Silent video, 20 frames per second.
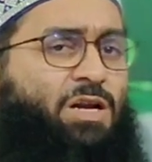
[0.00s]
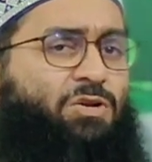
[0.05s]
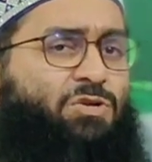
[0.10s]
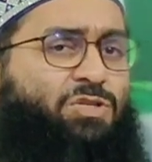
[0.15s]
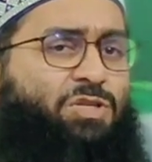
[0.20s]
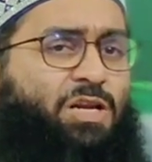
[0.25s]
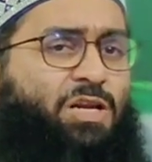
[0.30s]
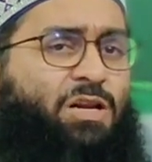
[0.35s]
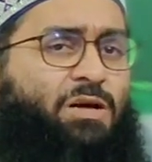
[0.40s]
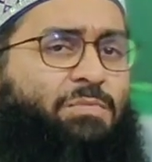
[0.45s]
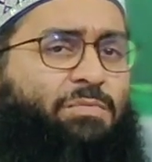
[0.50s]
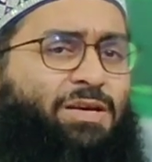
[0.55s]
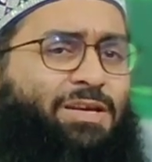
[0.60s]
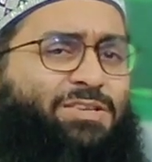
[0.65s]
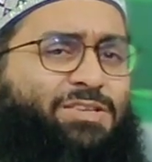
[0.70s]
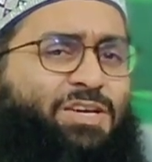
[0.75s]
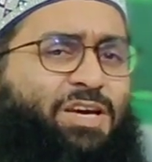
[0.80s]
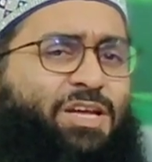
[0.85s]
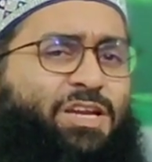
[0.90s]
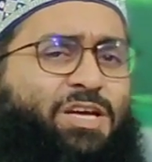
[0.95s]
तसल्म के
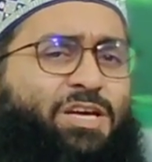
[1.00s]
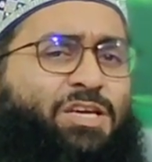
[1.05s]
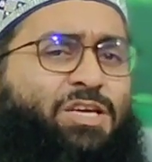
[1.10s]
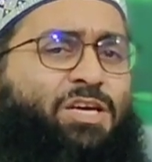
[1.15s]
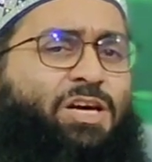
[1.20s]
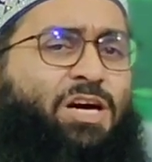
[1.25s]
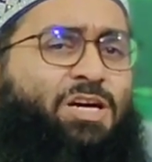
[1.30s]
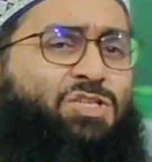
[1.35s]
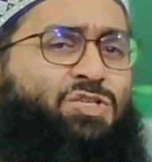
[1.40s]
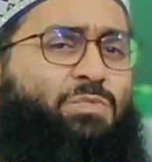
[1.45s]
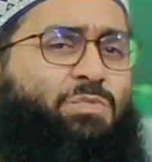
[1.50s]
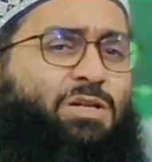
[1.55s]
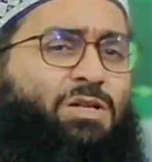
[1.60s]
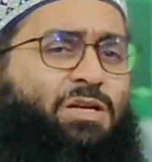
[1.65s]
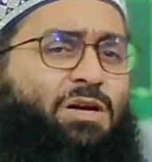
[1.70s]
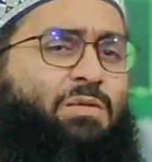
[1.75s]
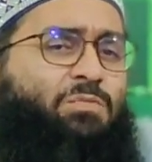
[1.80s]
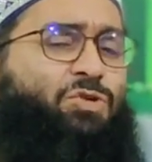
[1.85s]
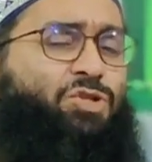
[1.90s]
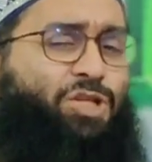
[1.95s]
चेहरे की अज़मत
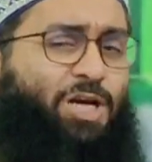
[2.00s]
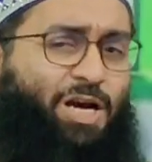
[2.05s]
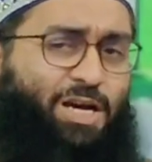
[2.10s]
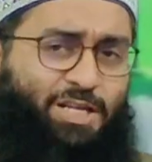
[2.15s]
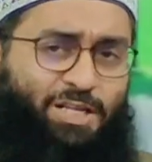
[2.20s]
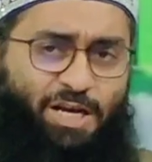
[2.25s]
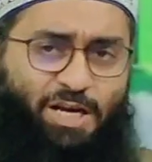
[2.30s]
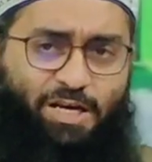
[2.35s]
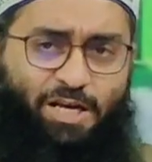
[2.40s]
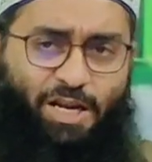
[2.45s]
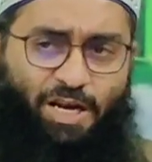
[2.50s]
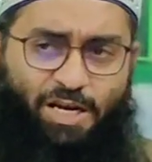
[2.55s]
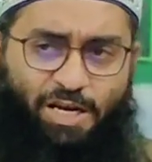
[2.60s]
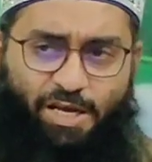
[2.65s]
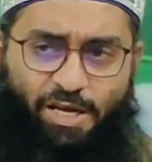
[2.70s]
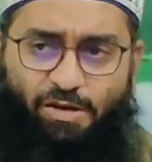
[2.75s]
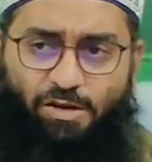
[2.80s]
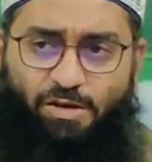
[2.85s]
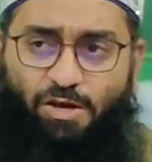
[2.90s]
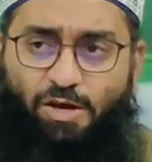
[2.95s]
का मुशाह कर
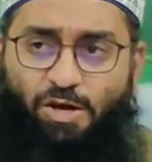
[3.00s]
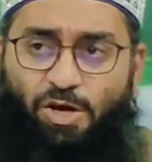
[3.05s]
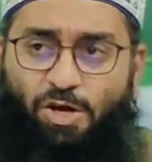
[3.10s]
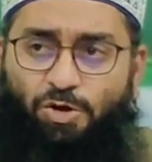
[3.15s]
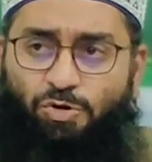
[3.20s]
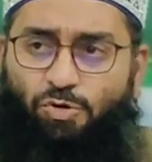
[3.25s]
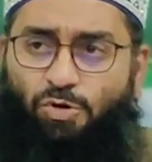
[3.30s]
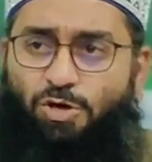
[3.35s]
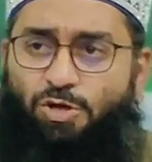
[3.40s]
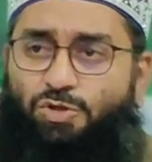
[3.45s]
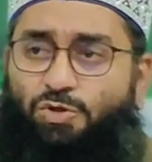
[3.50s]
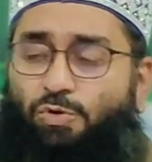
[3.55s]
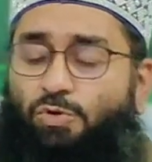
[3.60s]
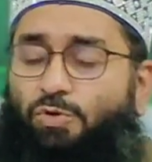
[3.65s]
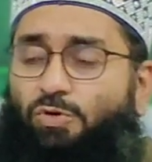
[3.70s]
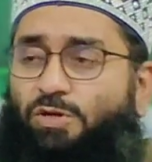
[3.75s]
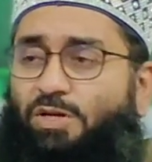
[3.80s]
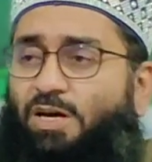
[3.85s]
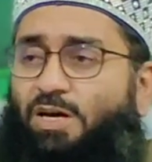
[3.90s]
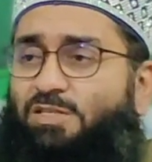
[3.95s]
ले जो
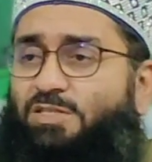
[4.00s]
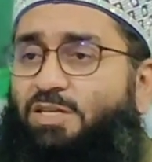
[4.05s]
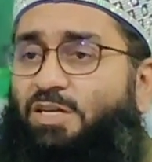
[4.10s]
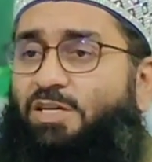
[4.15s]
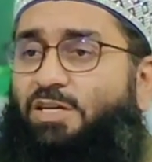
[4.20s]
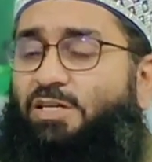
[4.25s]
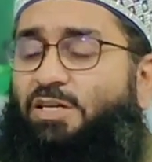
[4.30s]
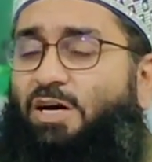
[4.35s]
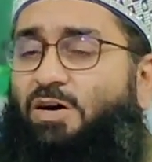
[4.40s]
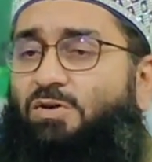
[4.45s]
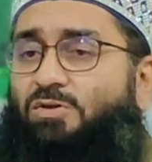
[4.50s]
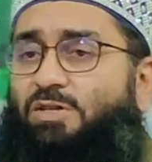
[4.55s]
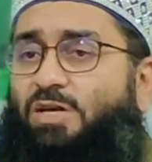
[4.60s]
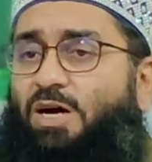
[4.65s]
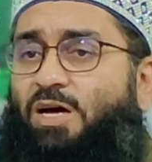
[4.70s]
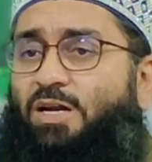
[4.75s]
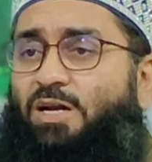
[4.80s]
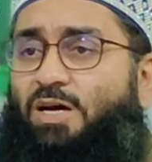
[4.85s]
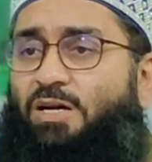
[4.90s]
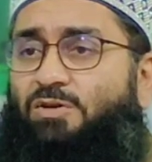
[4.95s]
रसूलुल्लाह सल्लल्लाहु
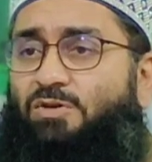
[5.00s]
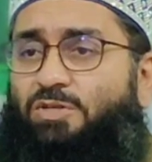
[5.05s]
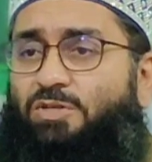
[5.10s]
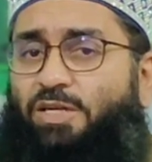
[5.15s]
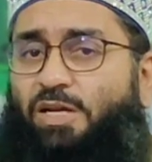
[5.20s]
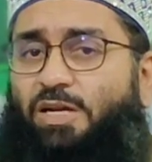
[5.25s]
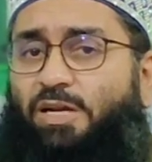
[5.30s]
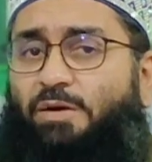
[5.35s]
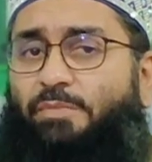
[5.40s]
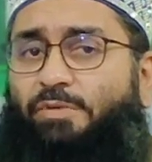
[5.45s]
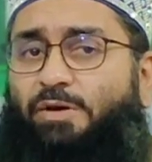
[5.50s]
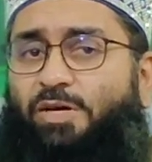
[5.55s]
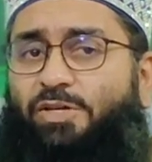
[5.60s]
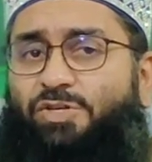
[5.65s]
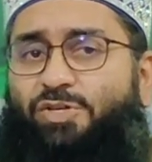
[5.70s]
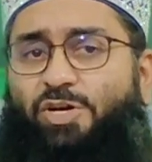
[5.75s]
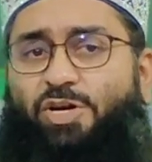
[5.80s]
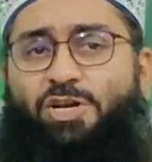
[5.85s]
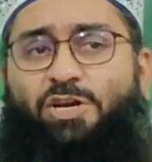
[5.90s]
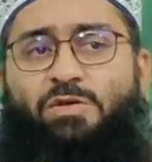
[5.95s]
अलैहि वसल्लम के
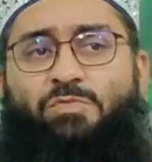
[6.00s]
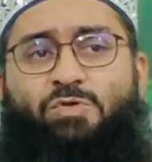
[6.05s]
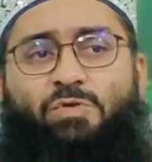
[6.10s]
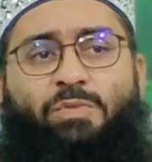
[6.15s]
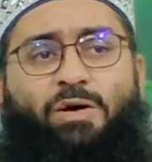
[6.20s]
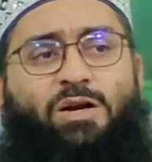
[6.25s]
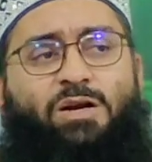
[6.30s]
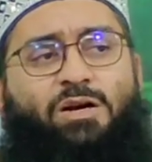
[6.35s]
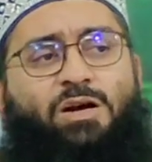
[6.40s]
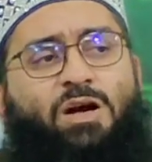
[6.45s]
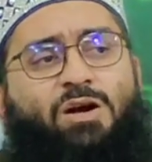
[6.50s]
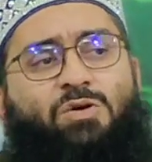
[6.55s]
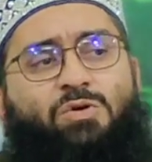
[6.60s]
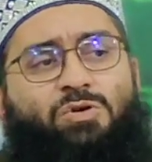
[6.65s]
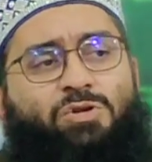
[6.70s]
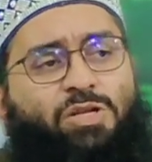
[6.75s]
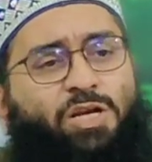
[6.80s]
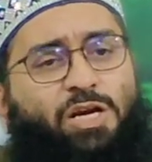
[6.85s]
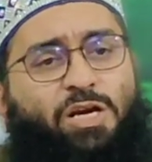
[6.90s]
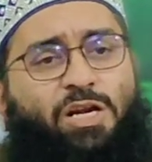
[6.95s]
चेहरे मुबारक
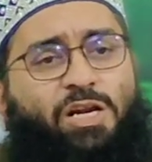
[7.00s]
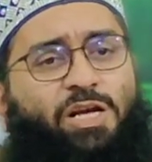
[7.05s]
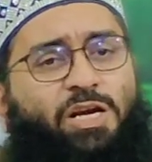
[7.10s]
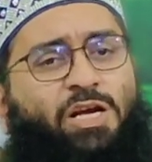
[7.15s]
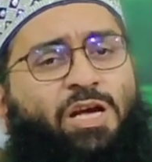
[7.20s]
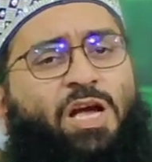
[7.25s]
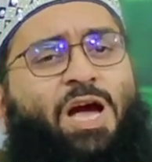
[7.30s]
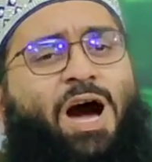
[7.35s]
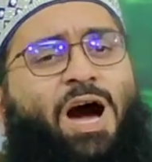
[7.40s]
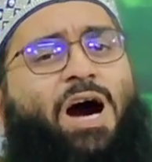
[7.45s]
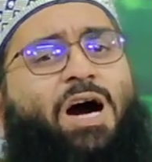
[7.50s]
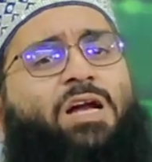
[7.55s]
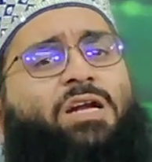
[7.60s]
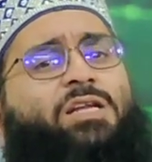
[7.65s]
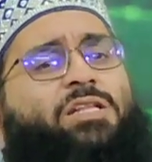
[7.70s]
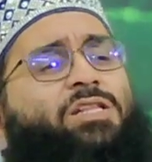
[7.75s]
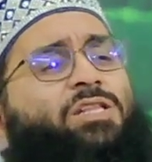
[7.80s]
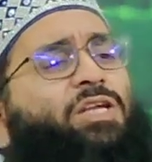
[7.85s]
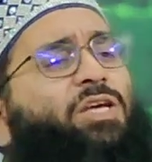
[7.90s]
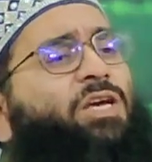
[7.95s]
को देख ले
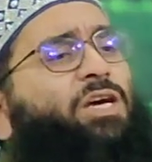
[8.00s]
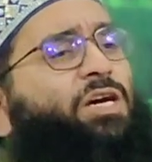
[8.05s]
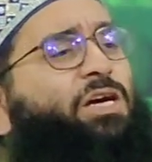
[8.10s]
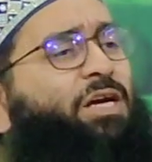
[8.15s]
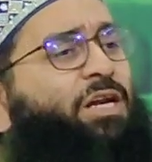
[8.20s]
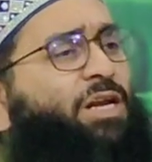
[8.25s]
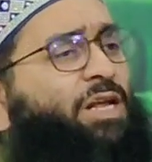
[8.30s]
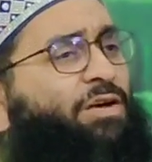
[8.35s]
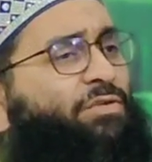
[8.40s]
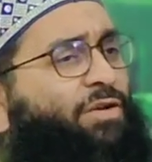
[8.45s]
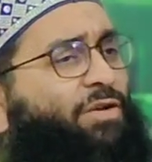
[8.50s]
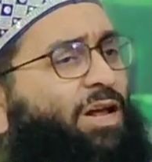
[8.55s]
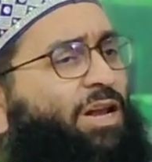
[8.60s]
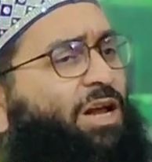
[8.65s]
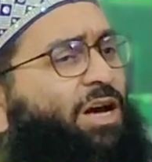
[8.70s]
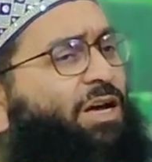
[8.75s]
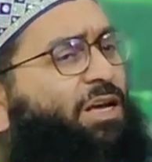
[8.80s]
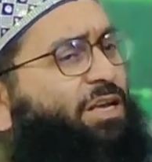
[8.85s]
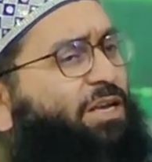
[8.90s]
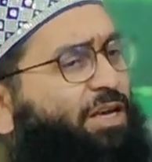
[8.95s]
हर देखने
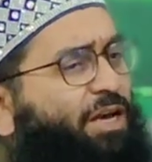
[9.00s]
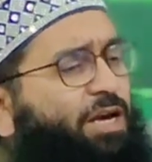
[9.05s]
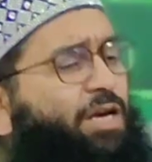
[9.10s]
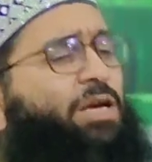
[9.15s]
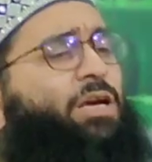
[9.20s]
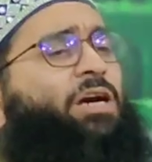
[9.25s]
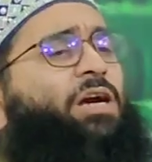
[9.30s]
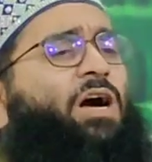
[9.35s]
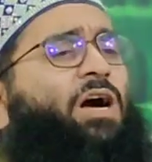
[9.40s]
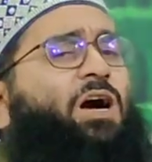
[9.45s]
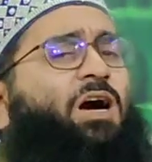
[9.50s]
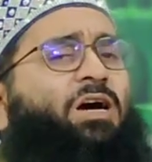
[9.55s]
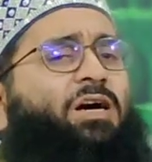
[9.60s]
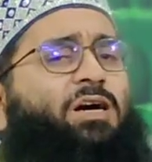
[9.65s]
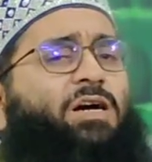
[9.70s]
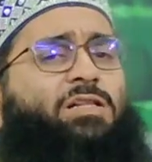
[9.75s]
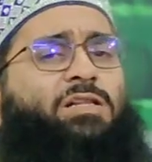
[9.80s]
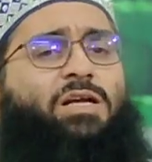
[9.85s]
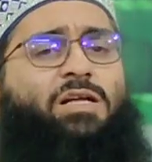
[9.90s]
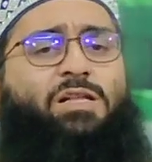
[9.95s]
वाला यही कहा
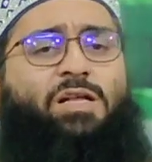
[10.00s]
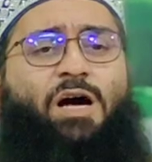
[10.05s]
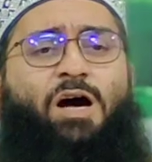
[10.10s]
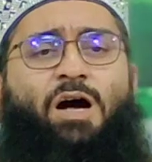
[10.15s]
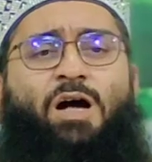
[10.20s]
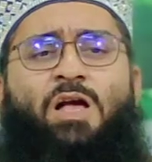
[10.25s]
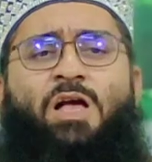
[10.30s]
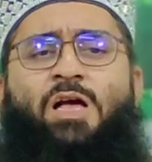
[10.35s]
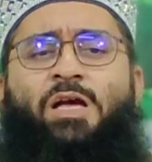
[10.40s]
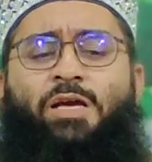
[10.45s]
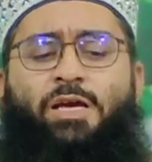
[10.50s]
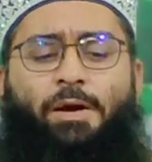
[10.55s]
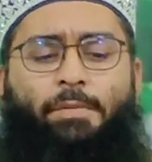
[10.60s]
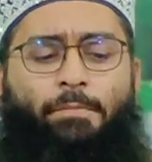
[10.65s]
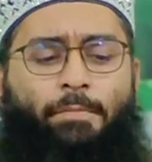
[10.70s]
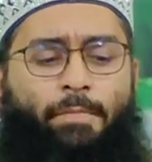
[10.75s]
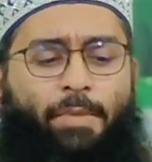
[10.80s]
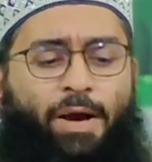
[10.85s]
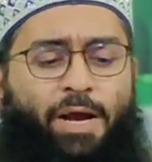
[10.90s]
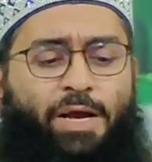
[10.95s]
करता था कि
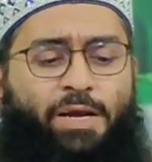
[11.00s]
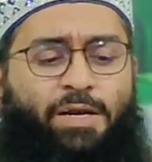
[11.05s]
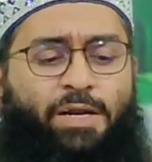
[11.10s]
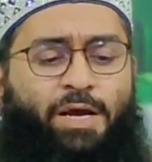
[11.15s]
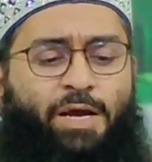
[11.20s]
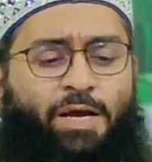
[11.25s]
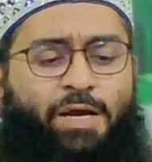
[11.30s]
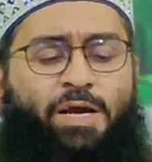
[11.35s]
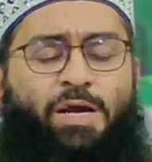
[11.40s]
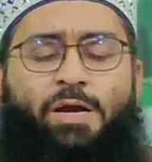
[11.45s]
मैंने